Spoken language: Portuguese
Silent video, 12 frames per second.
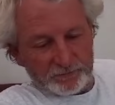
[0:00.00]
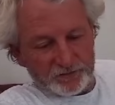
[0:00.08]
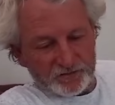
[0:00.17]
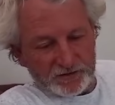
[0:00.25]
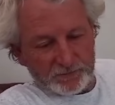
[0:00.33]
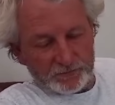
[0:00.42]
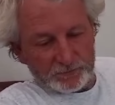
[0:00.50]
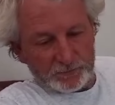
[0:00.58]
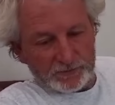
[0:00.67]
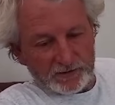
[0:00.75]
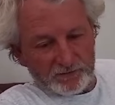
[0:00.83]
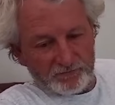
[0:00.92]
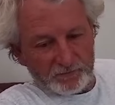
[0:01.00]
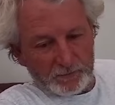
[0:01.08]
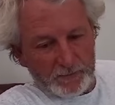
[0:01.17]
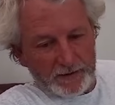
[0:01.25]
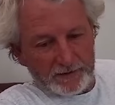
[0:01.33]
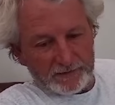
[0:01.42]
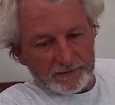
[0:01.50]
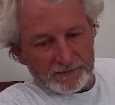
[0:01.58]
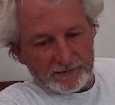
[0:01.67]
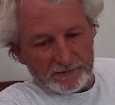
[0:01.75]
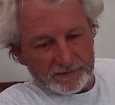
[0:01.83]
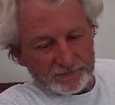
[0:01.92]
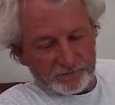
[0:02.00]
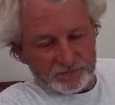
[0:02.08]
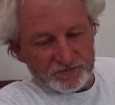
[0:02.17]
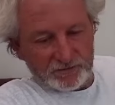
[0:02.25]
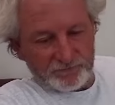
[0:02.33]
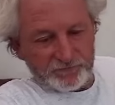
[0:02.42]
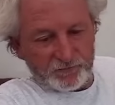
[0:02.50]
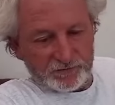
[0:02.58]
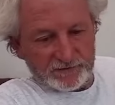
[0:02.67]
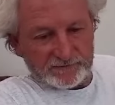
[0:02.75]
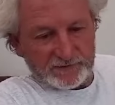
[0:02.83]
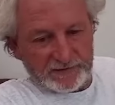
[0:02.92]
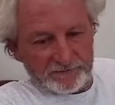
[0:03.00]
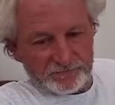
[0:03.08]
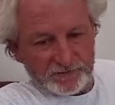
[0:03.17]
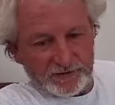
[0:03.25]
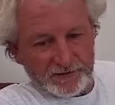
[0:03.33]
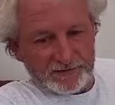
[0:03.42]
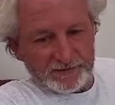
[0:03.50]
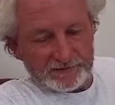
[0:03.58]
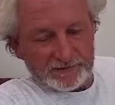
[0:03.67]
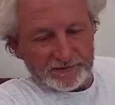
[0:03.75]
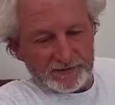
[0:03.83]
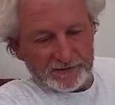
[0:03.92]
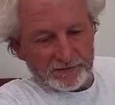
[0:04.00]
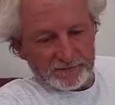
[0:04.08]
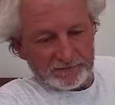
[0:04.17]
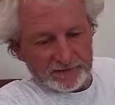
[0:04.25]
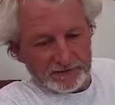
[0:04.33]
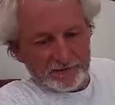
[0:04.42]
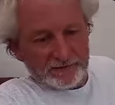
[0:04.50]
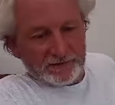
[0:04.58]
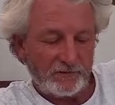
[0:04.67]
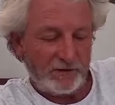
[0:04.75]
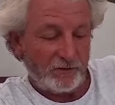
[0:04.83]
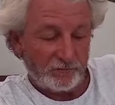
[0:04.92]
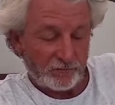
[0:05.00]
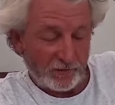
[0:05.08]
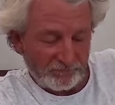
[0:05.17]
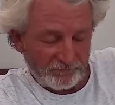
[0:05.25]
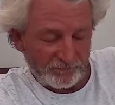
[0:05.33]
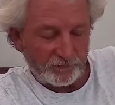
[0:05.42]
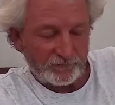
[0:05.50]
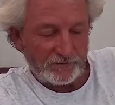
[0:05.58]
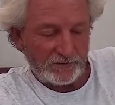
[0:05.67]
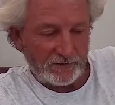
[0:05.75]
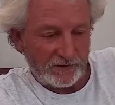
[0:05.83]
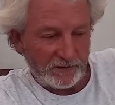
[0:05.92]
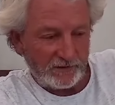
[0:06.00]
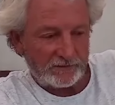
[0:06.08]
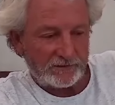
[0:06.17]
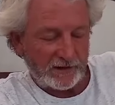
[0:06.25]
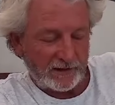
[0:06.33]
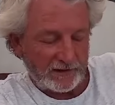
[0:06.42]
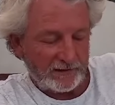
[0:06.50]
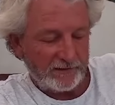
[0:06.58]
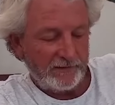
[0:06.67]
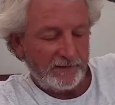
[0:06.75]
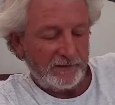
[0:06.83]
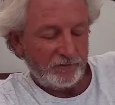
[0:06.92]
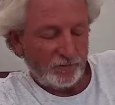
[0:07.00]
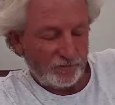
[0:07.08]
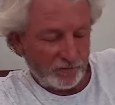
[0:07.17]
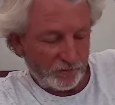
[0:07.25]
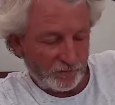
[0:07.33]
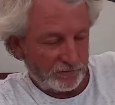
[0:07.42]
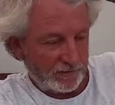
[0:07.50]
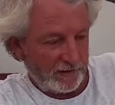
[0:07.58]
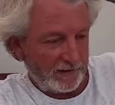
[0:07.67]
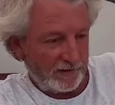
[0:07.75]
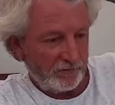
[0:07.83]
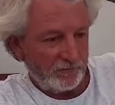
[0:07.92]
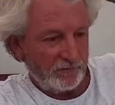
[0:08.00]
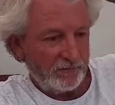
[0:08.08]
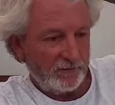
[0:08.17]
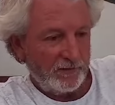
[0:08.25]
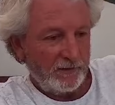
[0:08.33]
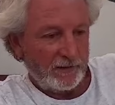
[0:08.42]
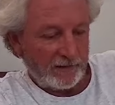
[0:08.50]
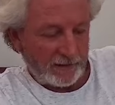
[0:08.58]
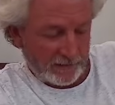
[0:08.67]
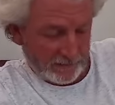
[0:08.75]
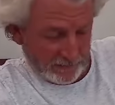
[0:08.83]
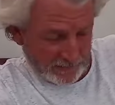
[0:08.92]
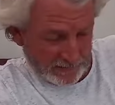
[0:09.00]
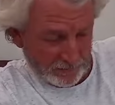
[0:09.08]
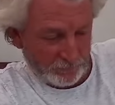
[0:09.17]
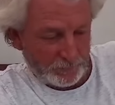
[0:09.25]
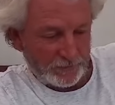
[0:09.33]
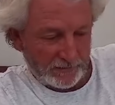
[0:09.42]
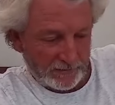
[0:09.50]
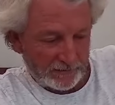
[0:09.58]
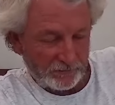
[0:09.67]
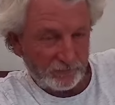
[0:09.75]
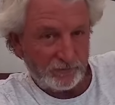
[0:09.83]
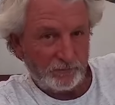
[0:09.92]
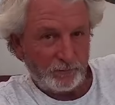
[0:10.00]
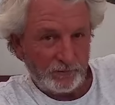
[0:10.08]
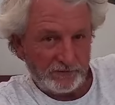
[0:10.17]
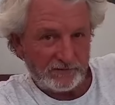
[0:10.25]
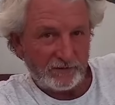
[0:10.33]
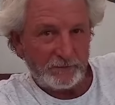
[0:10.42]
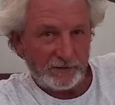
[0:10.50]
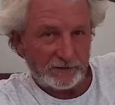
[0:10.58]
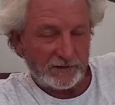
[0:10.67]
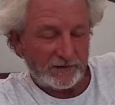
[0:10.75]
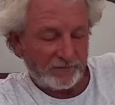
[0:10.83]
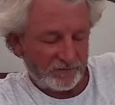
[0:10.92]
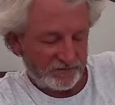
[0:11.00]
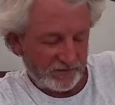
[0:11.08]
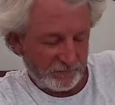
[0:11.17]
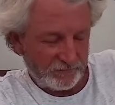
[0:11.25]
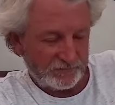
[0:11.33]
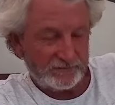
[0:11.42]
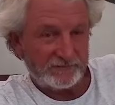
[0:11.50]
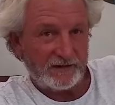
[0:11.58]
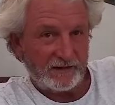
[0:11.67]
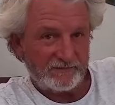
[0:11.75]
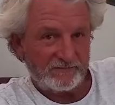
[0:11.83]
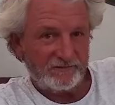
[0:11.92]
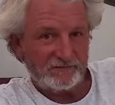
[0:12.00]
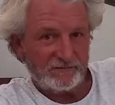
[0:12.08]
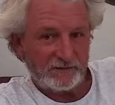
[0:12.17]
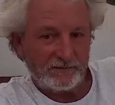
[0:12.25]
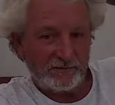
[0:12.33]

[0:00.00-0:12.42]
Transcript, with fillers: Quando chegamos no hospital, como barrar. Ah, não tinha, ficou descaso, ninguém queria atender nós lá. E eu só consegui entrar no necrotério acompanhado de um policial militar. Eu achei muito descaso isso.